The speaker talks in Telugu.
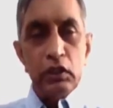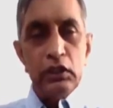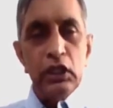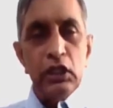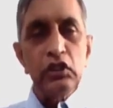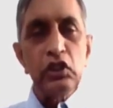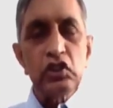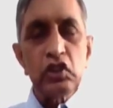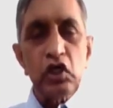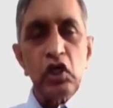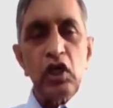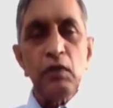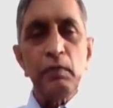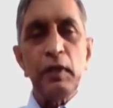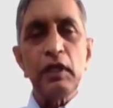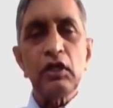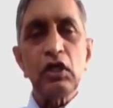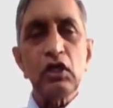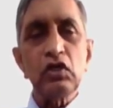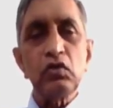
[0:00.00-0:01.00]
గుడ్డెద్దు చేలో
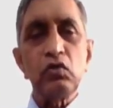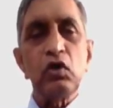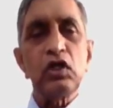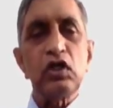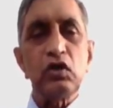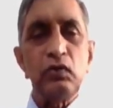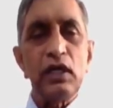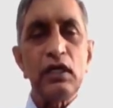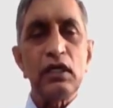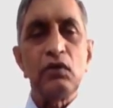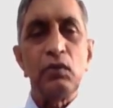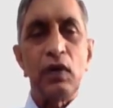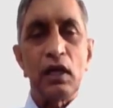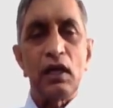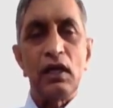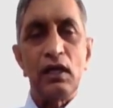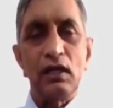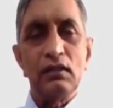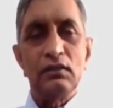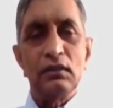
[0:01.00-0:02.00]
పడ్డట్టు ఓటు వేయటం
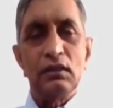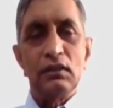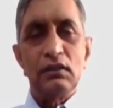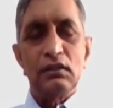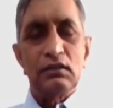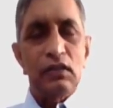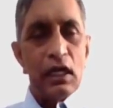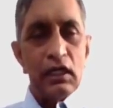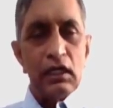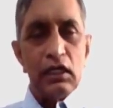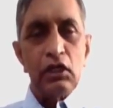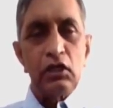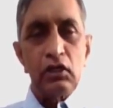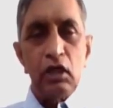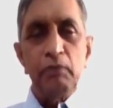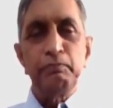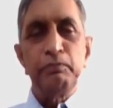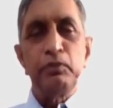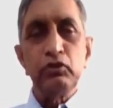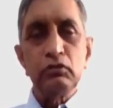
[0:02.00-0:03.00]
వల్ల దానికి
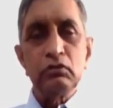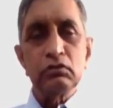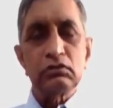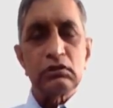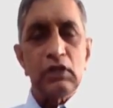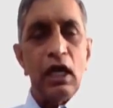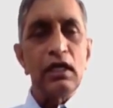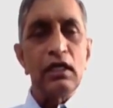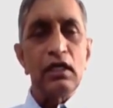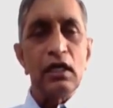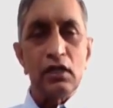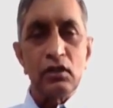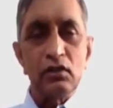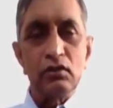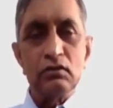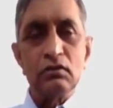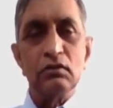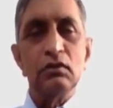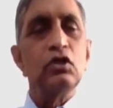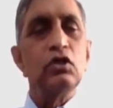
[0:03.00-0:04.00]
డబ్బు
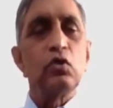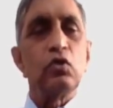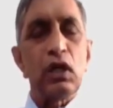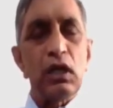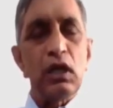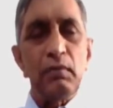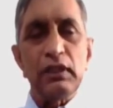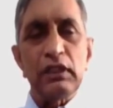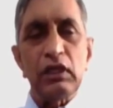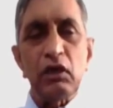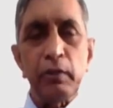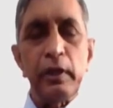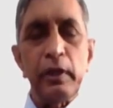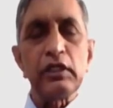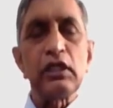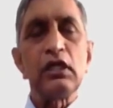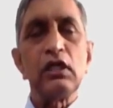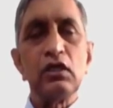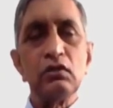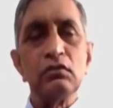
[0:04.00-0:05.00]
తాయిలాలు కుల మత
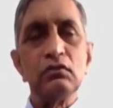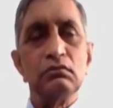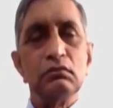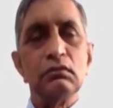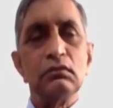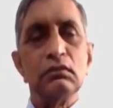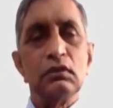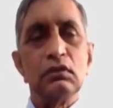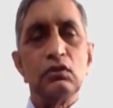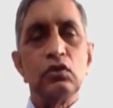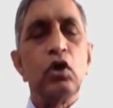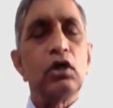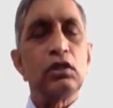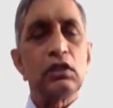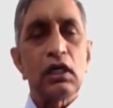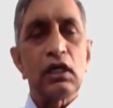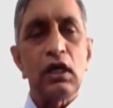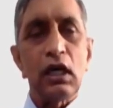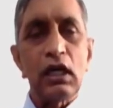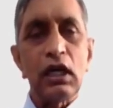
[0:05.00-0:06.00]
విభజనలు
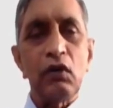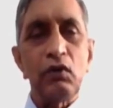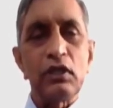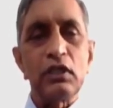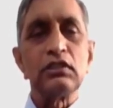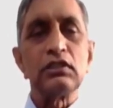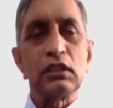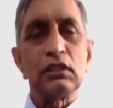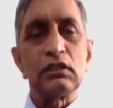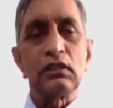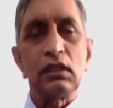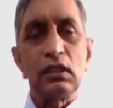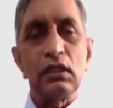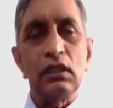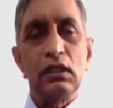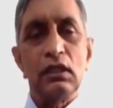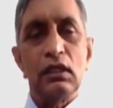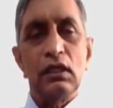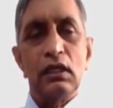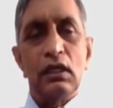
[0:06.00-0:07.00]
దోహదకారులు అవటం చేత
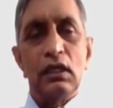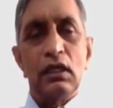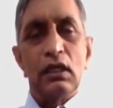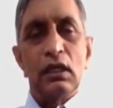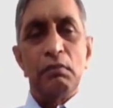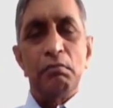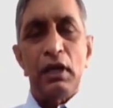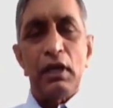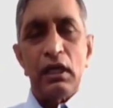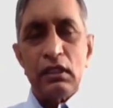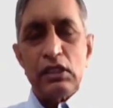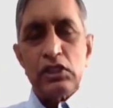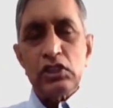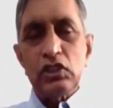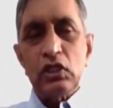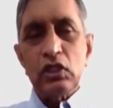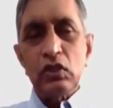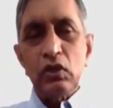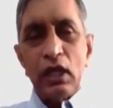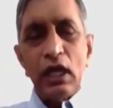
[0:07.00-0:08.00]
మన
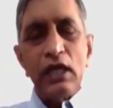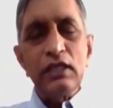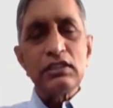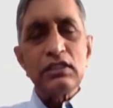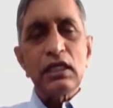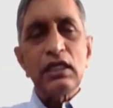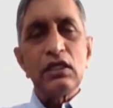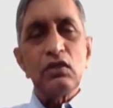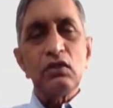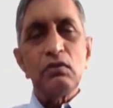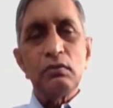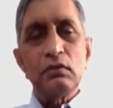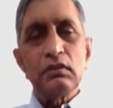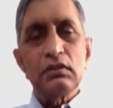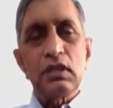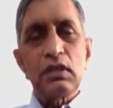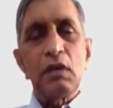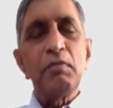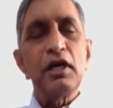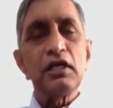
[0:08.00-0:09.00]
దేశంలో రాజకీయం
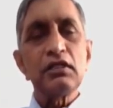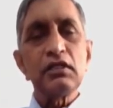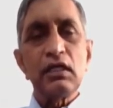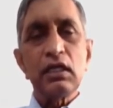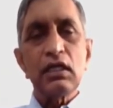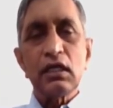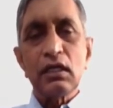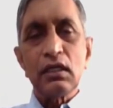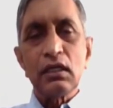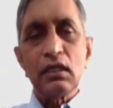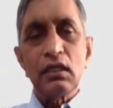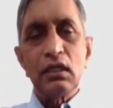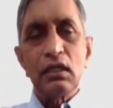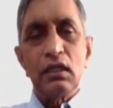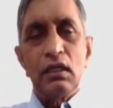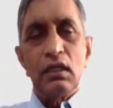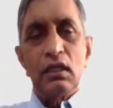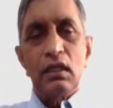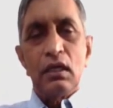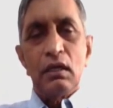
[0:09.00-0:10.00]
సమాజానికి
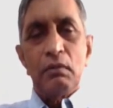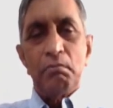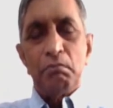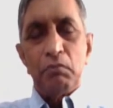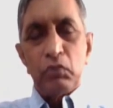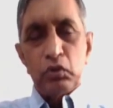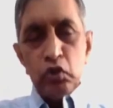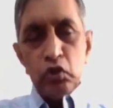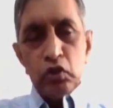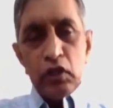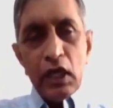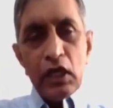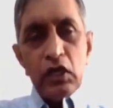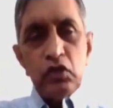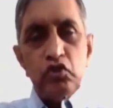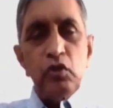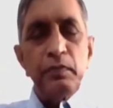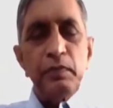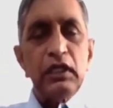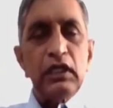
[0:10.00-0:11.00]

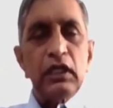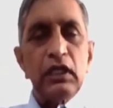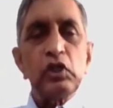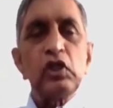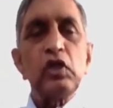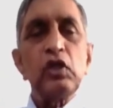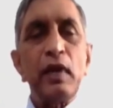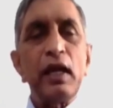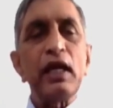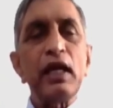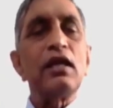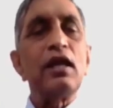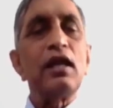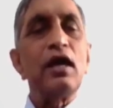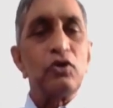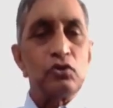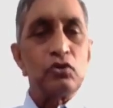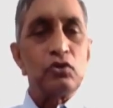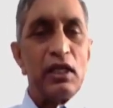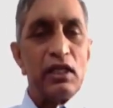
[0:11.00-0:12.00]
ముందుదారి చూపెట్టే బదులు వెనక్కి
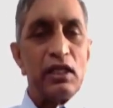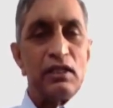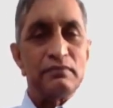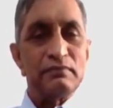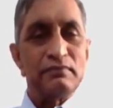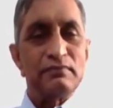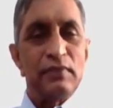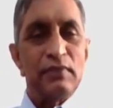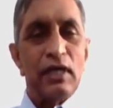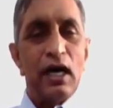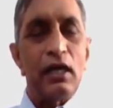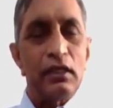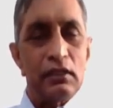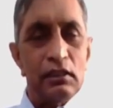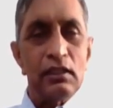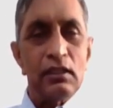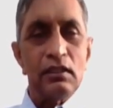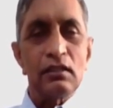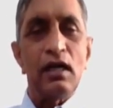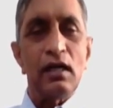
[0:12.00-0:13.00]
లాగుతున్నది
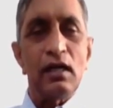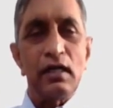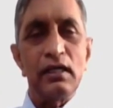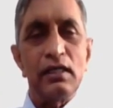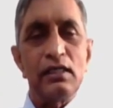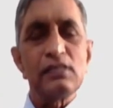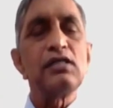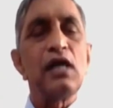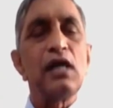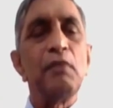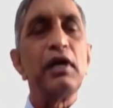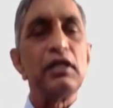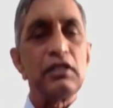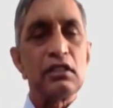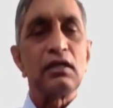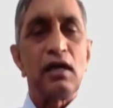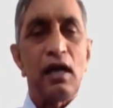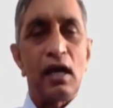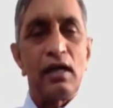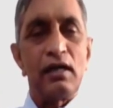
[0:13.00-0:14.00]
ఆర్థికంగా కానీ
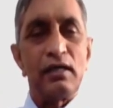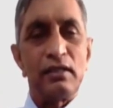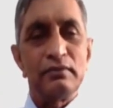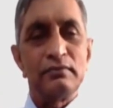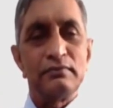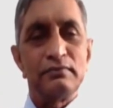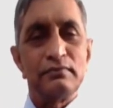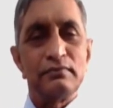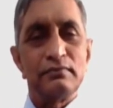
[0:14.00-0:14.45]
సామాజికంగా కానీ